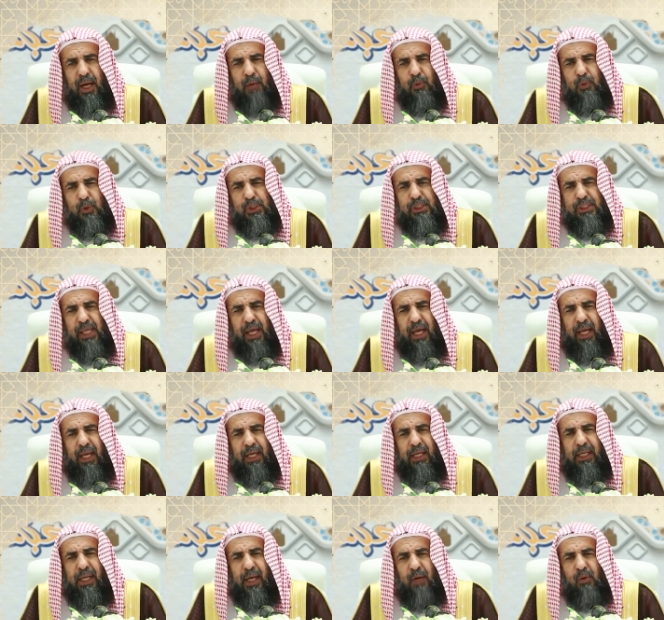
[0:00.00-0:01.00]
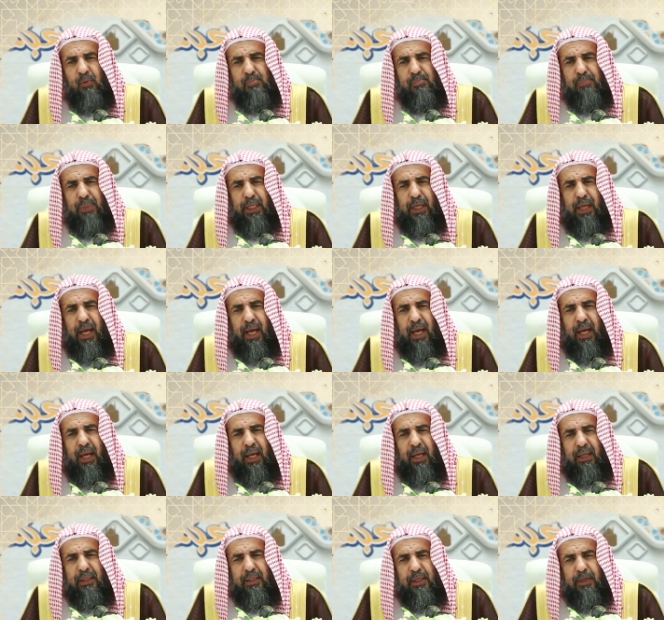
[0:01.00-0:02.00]
أو استحلهم
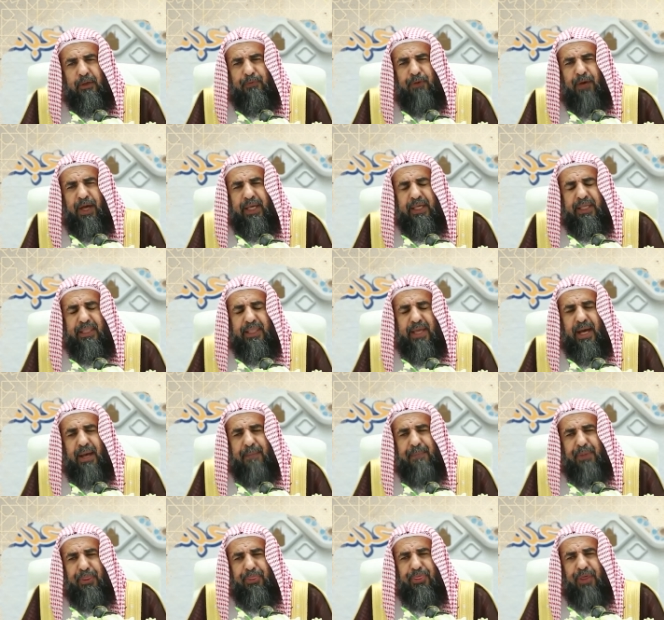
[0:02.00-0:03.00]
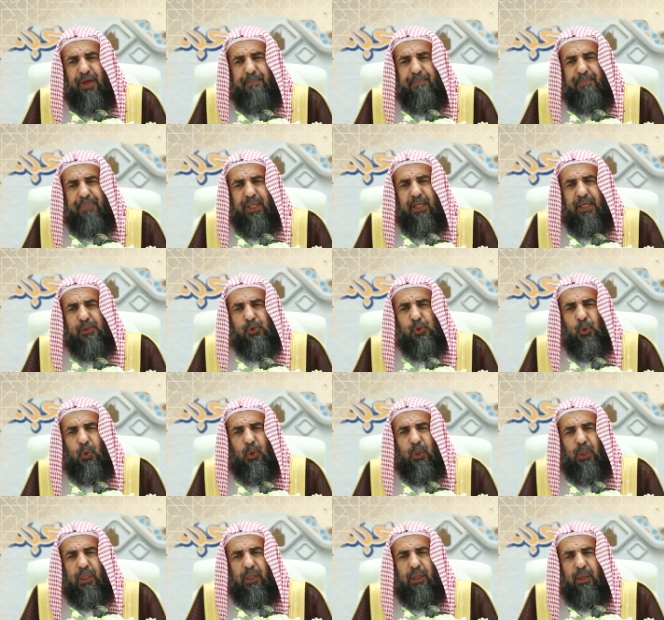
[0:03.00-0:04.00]
منها فإذا بالذنب
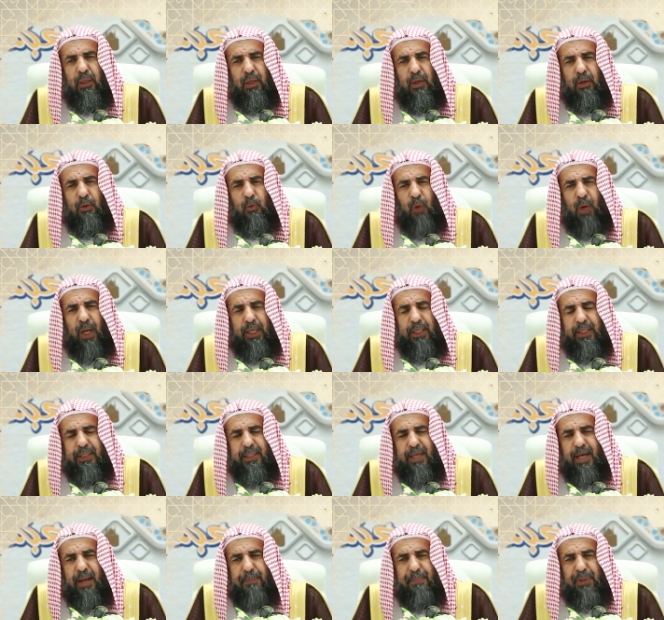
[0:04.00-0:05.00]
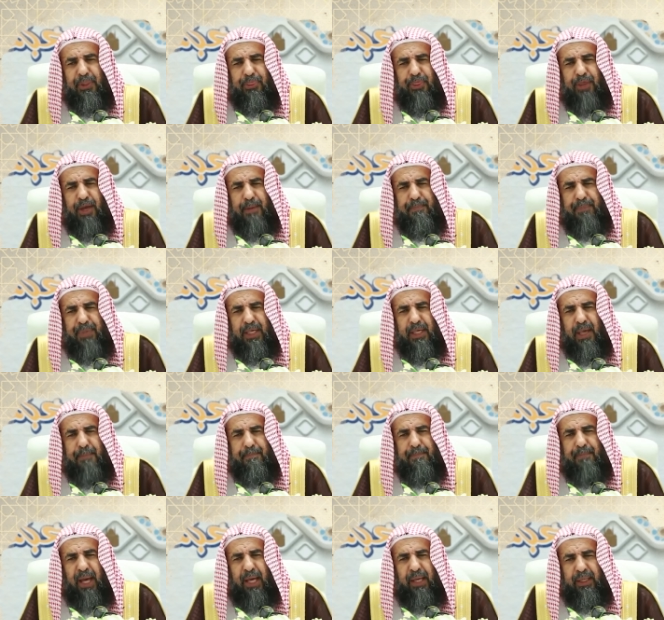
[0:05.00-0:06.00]
يزول وإذا بالذنب
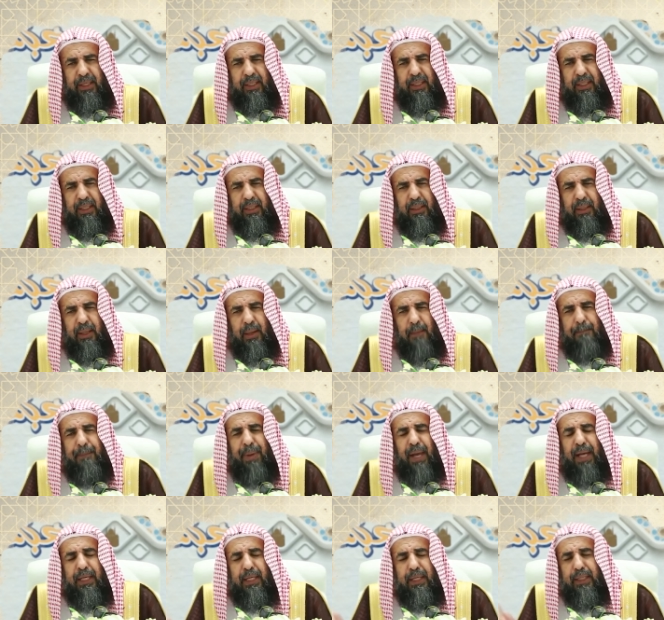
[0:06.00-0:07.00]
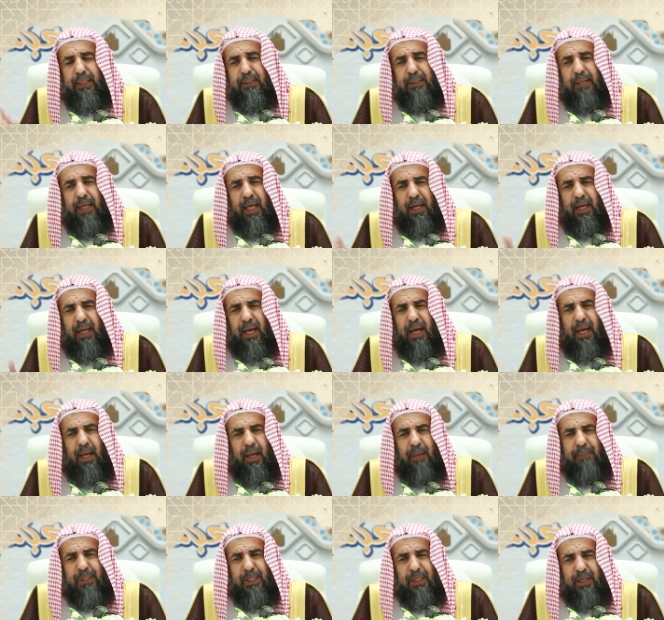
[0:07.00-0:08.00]
ينمحي بل إن
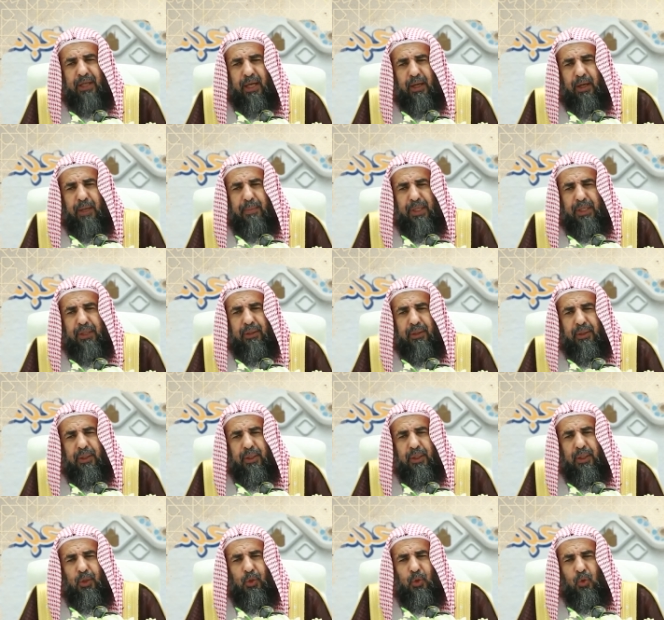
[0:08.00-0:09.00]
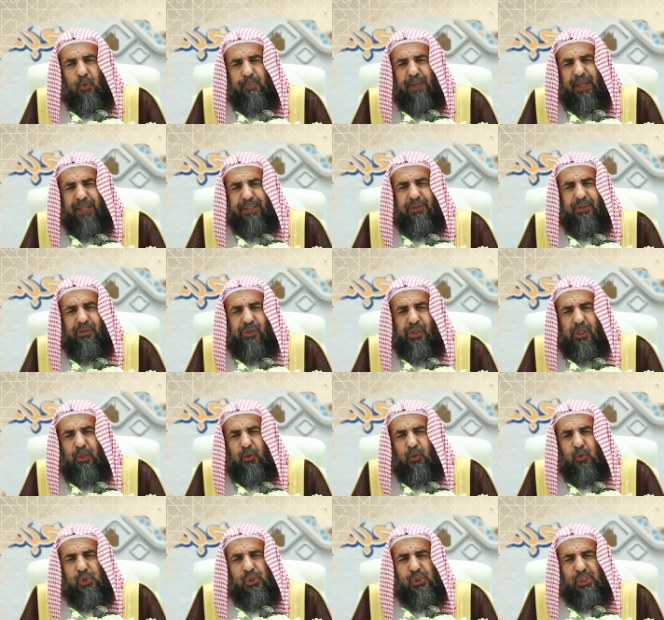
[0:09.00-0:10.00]
الله من كرمه
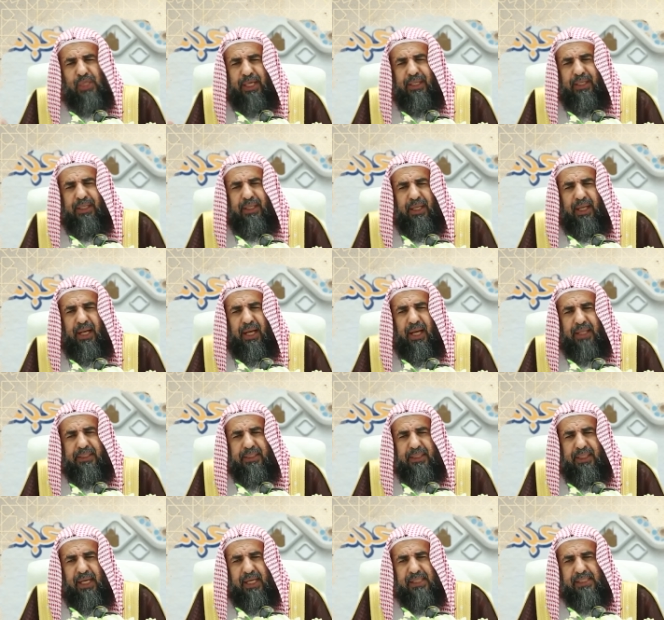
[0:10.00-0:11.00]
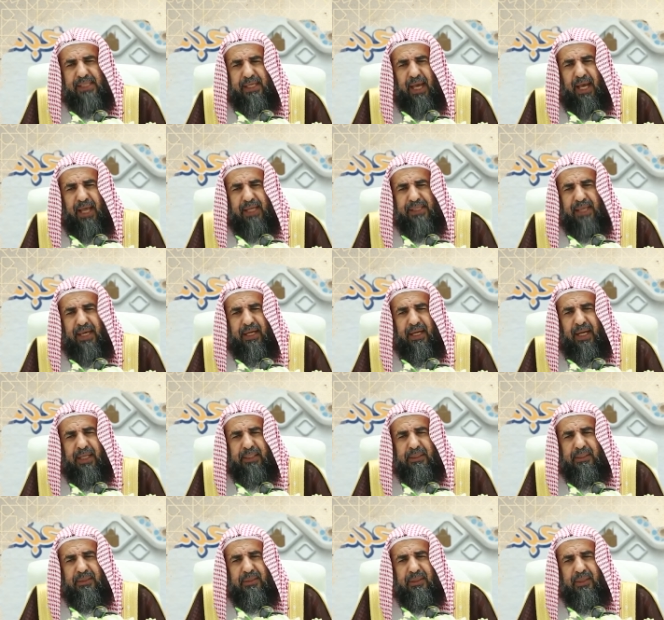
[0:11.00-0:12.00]
يبدل السيئات
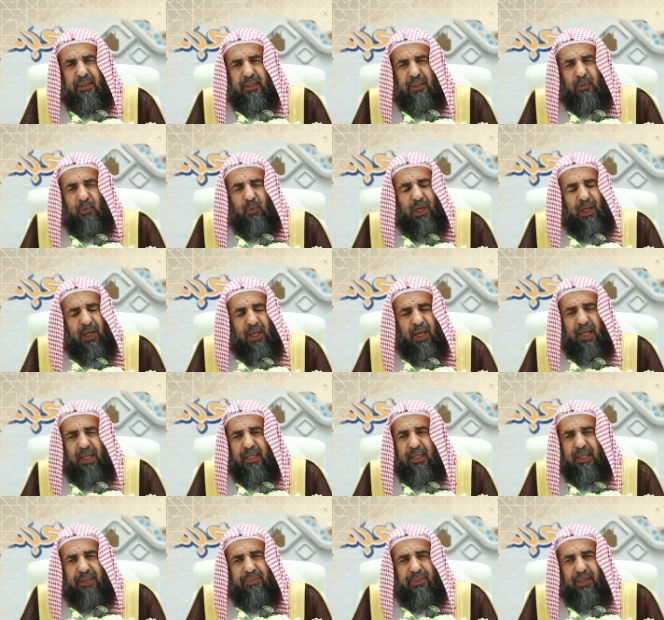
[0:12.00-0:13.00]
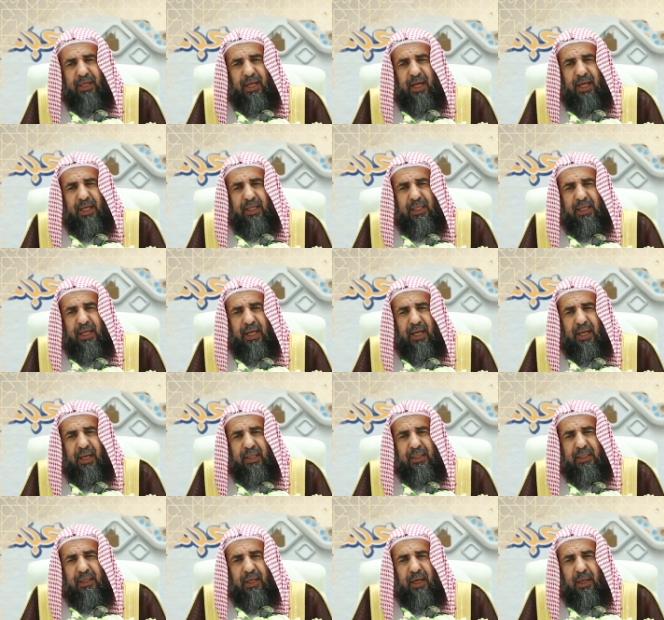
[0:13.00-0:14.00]
حسنات والله الذي لا إله
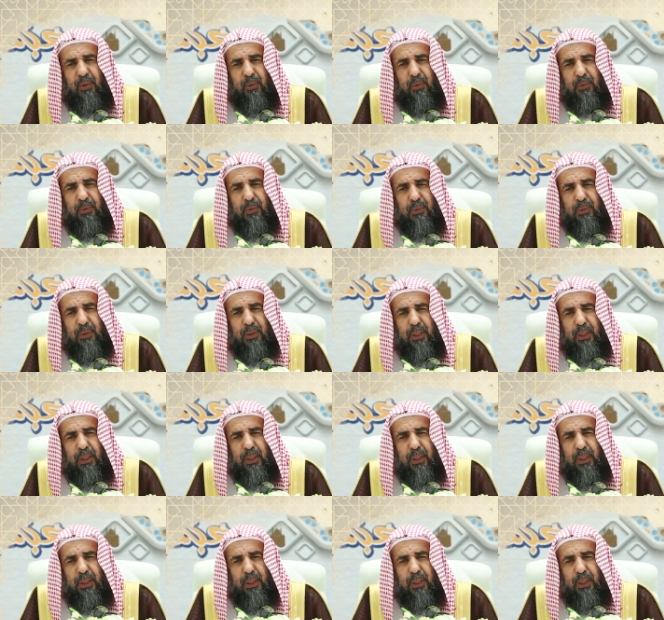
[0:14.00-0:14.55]
إلا هو